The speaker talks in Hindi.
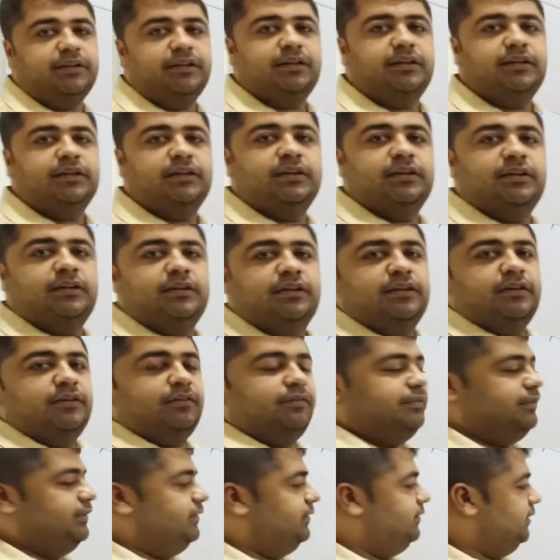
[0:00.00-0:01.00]
ये
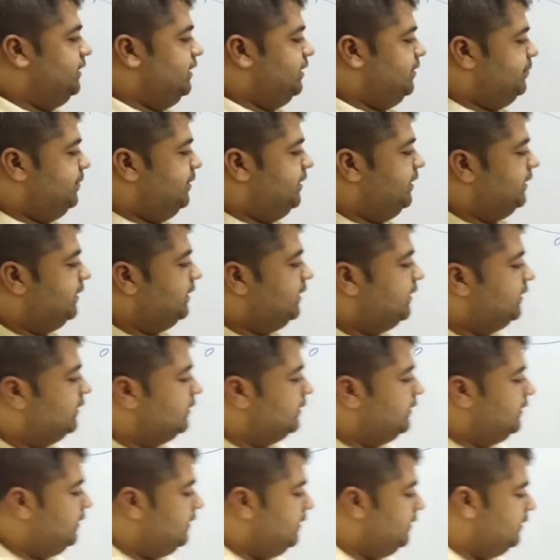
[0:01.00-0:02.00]
फिर यानी मैंने क्या
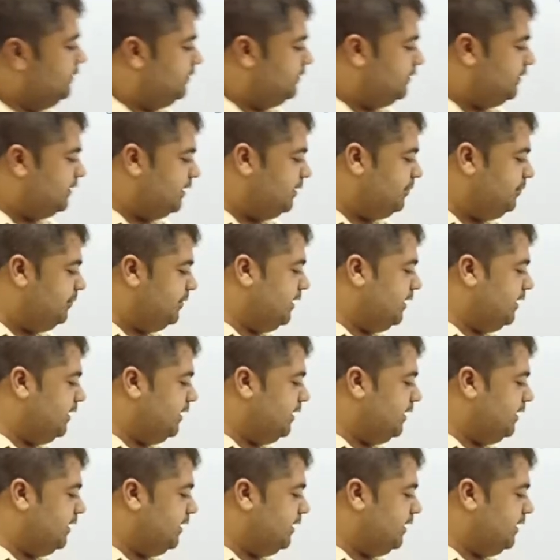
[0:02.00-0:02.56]
कर दिया ये सेम